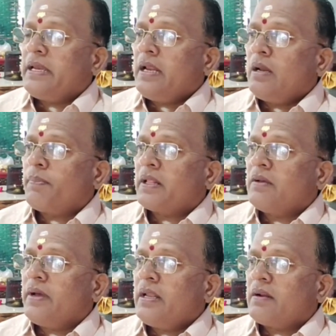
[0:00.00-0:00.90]
பதினேழில்
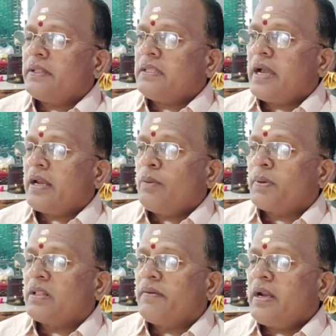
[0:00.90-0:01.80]
பிறந்தவர் இருபத்தி
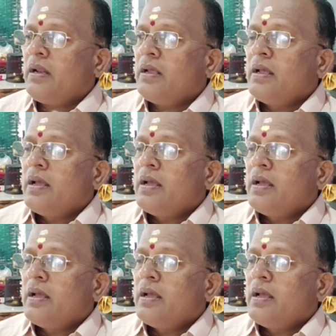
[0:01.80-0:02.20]
ஆறில் பிறந்தவர்